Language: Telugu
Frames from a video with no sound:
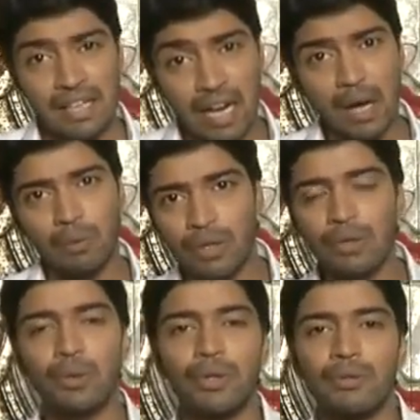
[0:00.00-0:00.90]
ఎలా
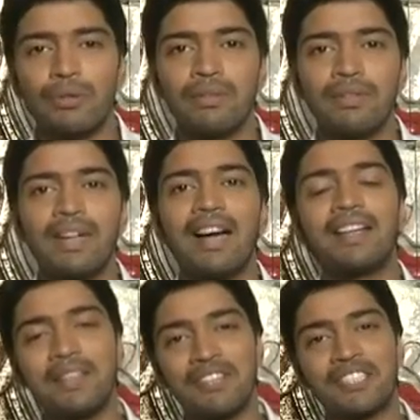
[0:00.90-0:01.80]
ఉండకూడదు
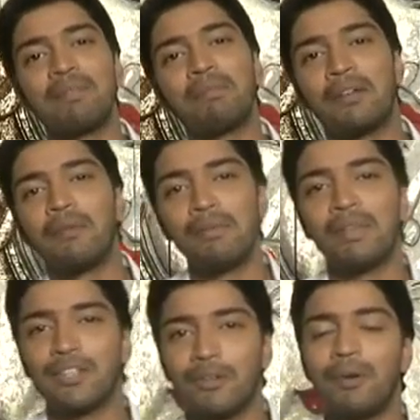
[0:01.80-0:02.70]
అన్నది ఫస్ట్ టైం మీరు
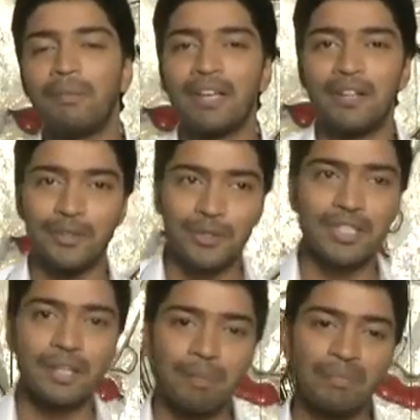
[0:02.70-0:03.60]
బ్రదర్ ఆఫ్ బొమ్మాలిలో
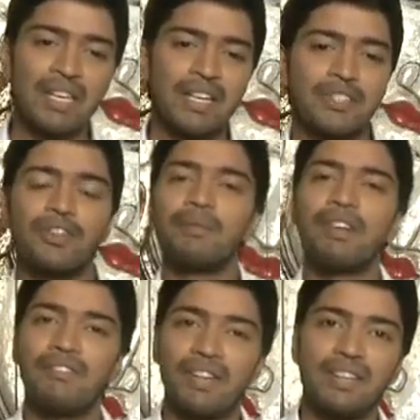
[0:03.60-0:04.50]
చూస్తారు ఇట్స్
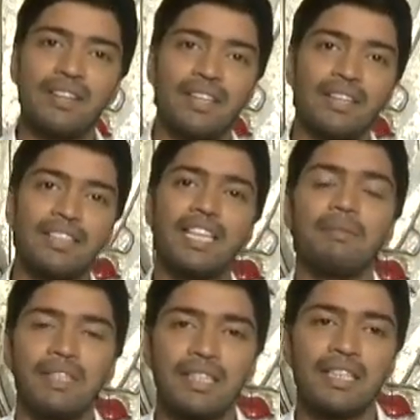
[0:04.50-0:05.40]
ఫన్
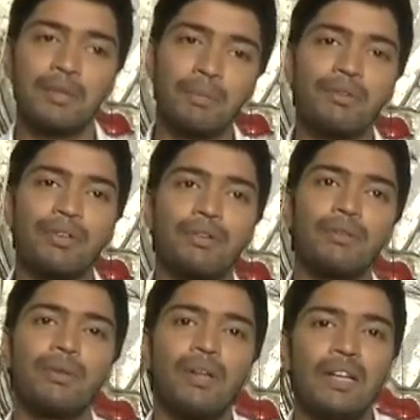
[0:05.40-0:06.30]
ఎంటర్టైన్మెంట్ అండి అంటే ఇప్పటి వరకు